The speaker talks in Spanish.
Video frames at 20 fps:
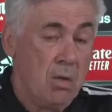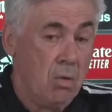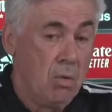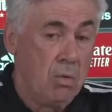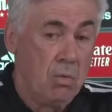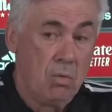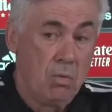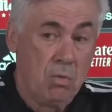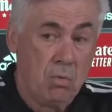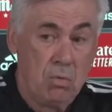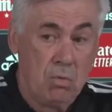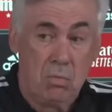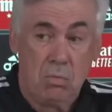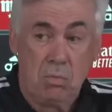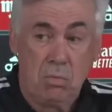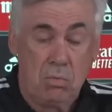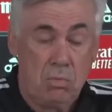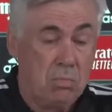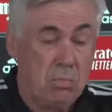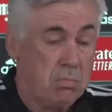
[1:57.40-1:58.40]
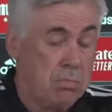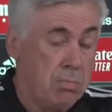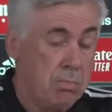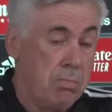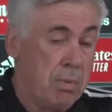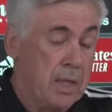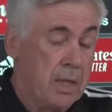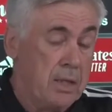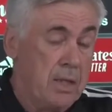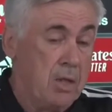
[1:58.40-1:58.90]
un
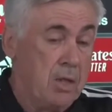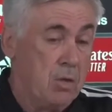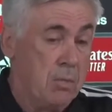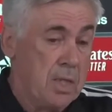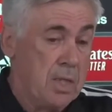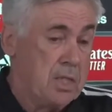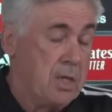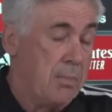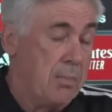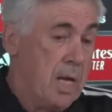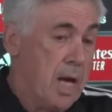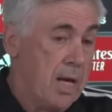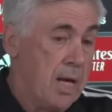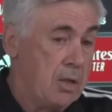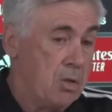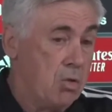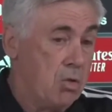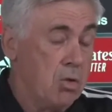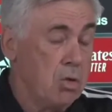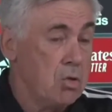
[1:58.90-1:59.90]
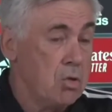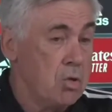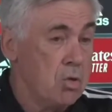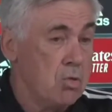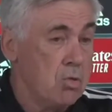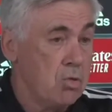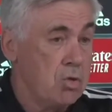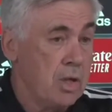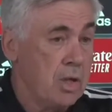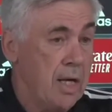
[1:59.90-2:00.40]
partido más abierto,
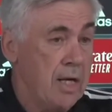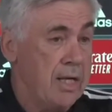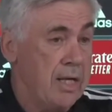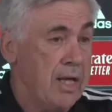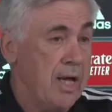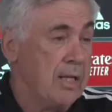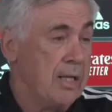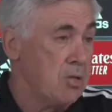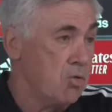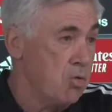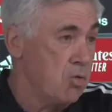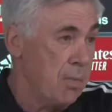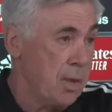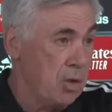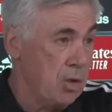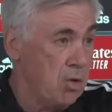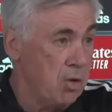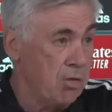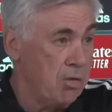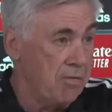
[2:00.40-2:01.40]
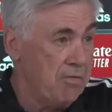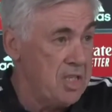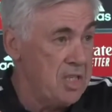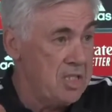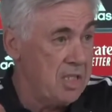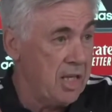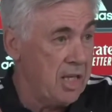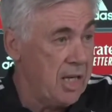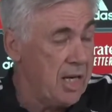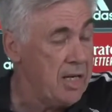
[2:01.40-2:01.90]
sus calidades, sobre todo
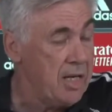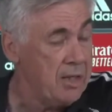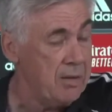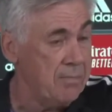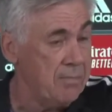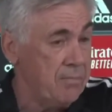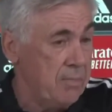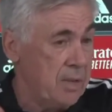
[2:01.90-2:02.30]
física,